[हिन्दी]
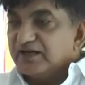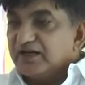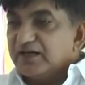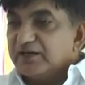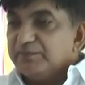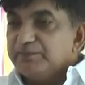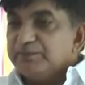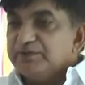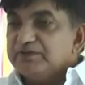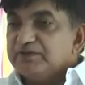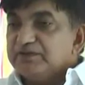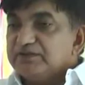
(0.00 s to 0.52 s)

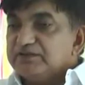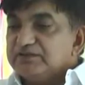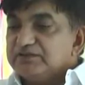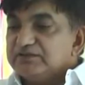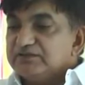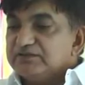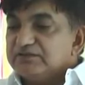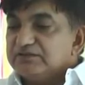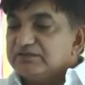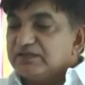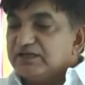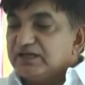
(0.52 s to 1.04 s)
अब
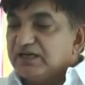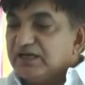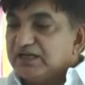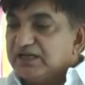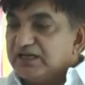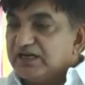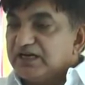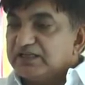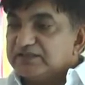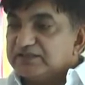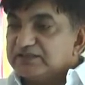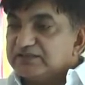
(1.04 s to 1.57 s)

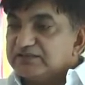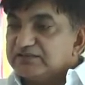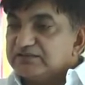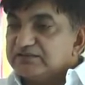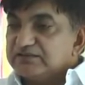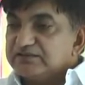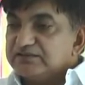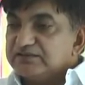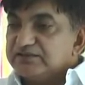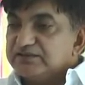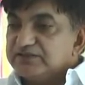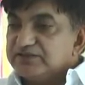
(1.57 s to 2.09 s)
हालात
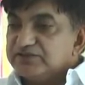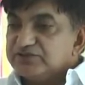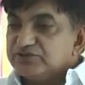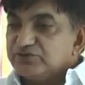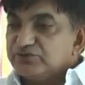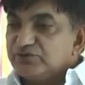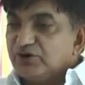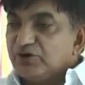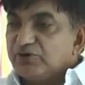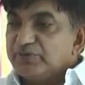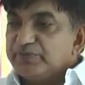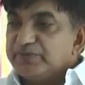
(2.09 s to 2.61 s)
इस
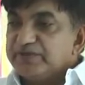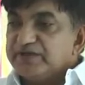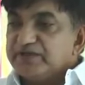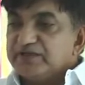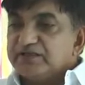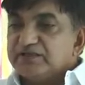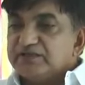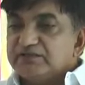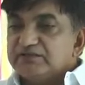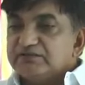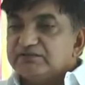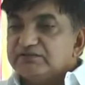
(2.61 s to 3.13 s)
चुनाव
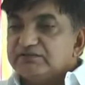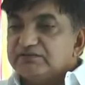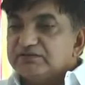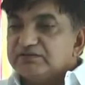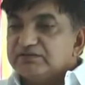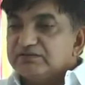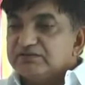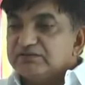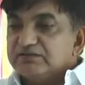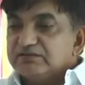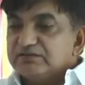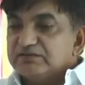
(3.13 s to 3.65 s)
में
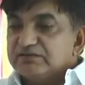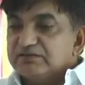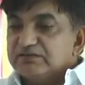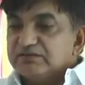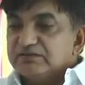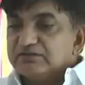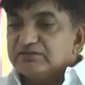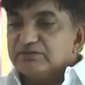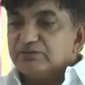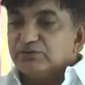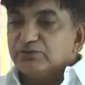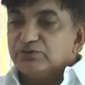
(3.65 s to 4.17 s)

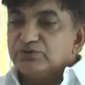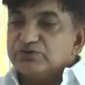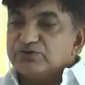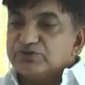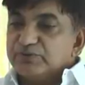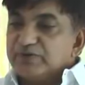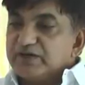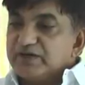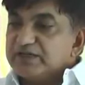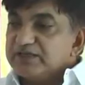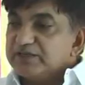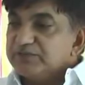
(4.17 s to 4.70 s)

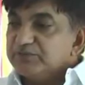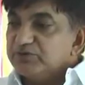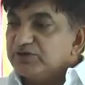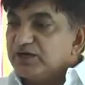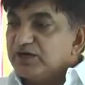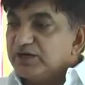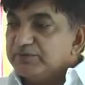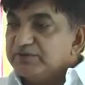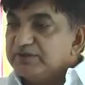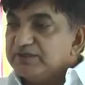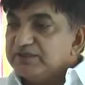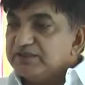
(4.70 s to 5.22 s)
लोकसभा के
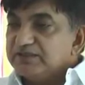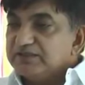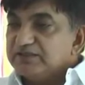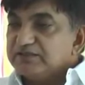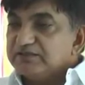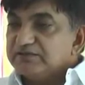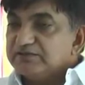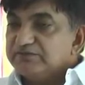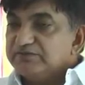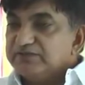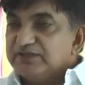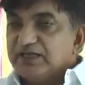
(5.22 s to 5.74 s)
मुकाबले
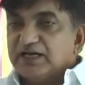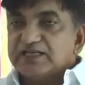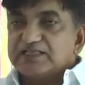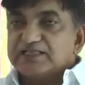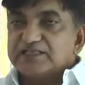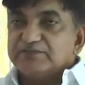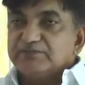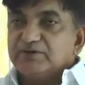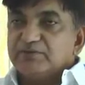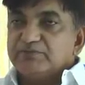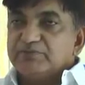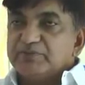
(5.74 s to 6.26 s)

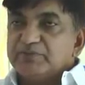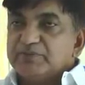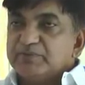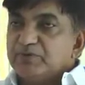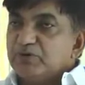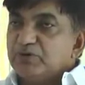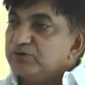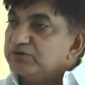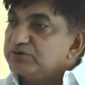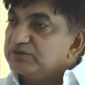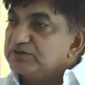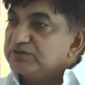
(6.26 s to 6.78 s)
विधानसभा में मैं
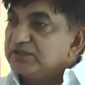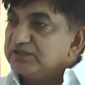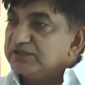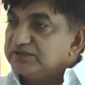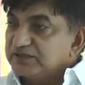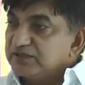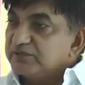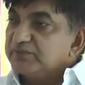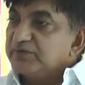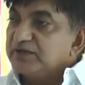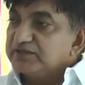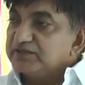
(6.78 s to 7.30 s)
बहुत
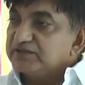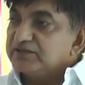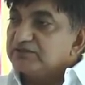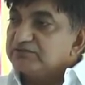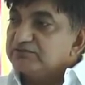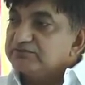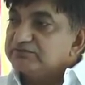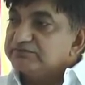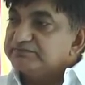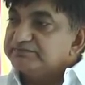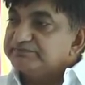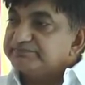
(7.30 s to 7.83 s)
अंतर मानता
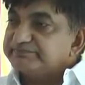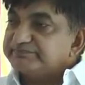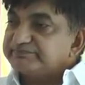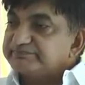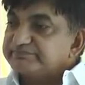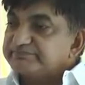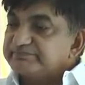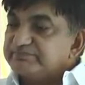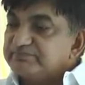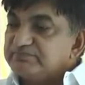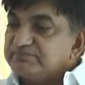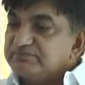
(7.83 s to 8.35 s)
हूँ
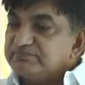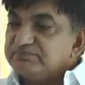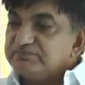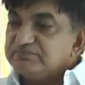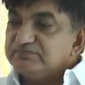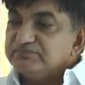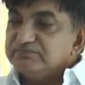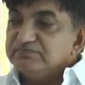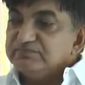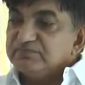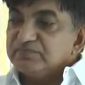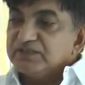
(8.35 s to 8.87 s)

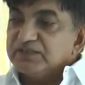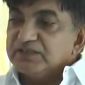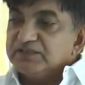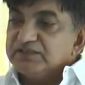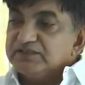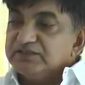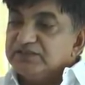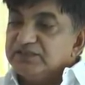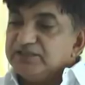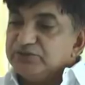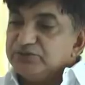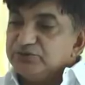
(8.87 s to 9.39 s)

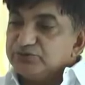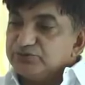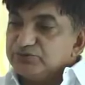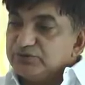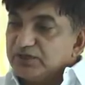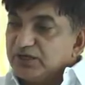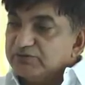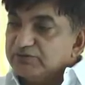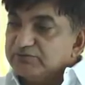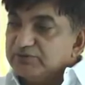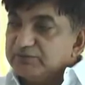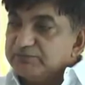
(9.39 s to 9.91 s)
ये जो
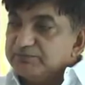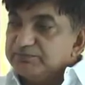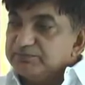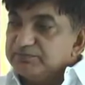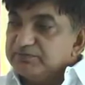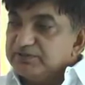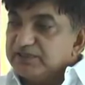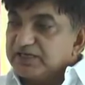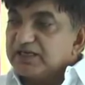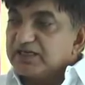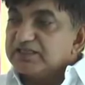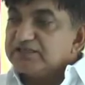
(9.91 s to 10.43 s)
चुनाव अब
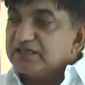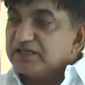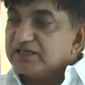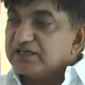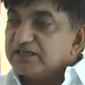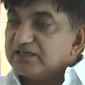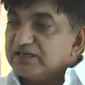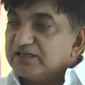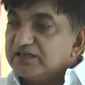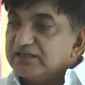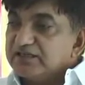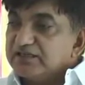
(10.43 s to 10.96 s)
लड़ा जा
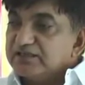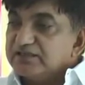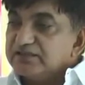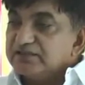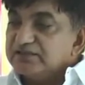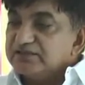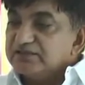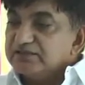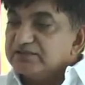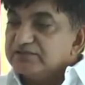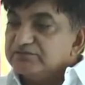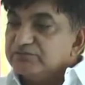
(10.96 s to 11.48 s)
रहा है
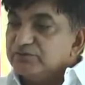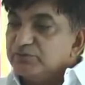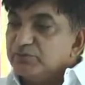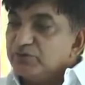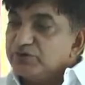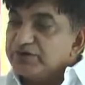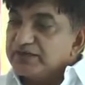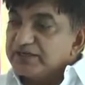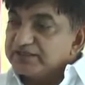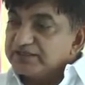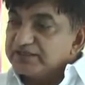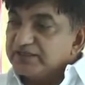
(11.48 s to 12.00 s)
वो
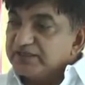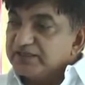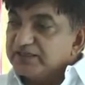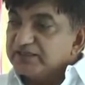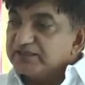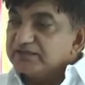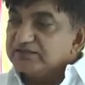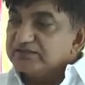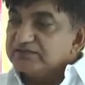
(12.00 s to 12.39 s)
मुख्यतः